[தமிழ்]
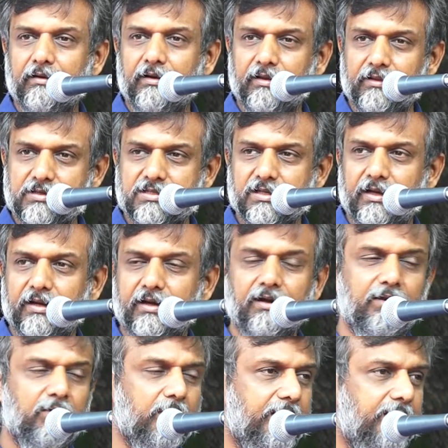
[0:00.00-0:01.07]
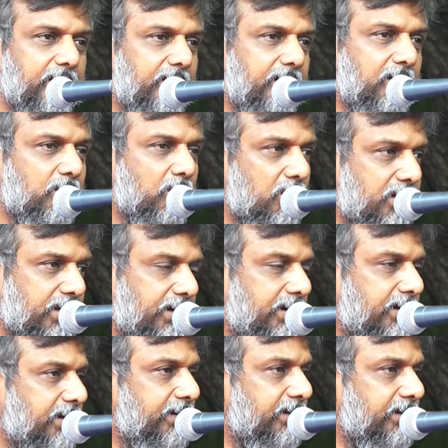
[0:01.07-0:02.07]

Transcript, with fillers: இடதுசாரிகளினுடைய கோட்டையாக